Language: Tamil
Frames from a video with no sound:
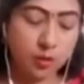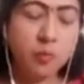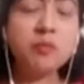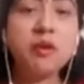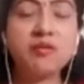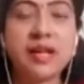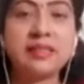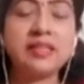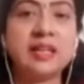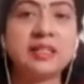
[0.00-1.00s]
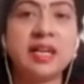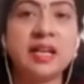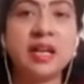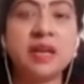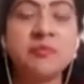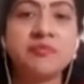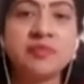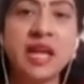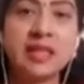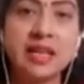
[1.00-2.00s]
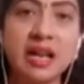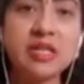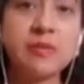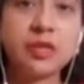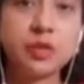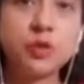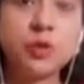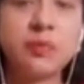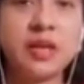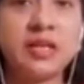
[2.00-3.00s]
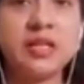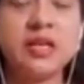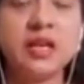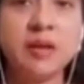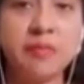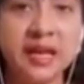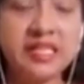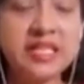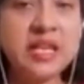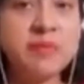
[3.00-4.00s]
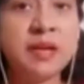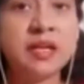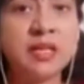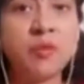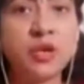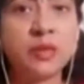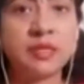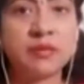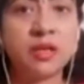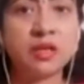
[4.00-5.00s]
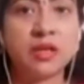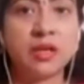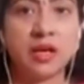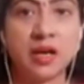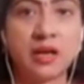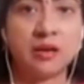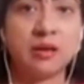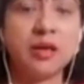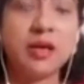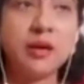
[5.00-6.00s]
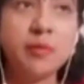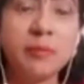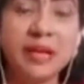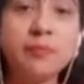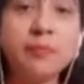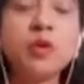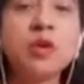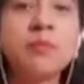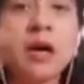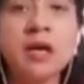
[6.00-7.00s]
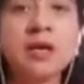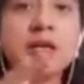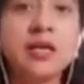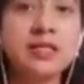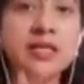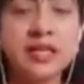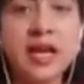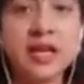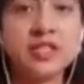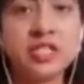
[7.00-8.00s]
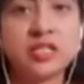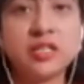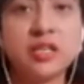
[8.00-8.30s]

ரொம்ப வேதனையாக இருந்தது என்னென்னா அதெல்லாம் வந்து நம்ம க்யூர் பண்ணி மெயின்டைன் பண்ண தான் முடியுமே தவிர பரிபூர்ணமாக சரியாயிருச்சு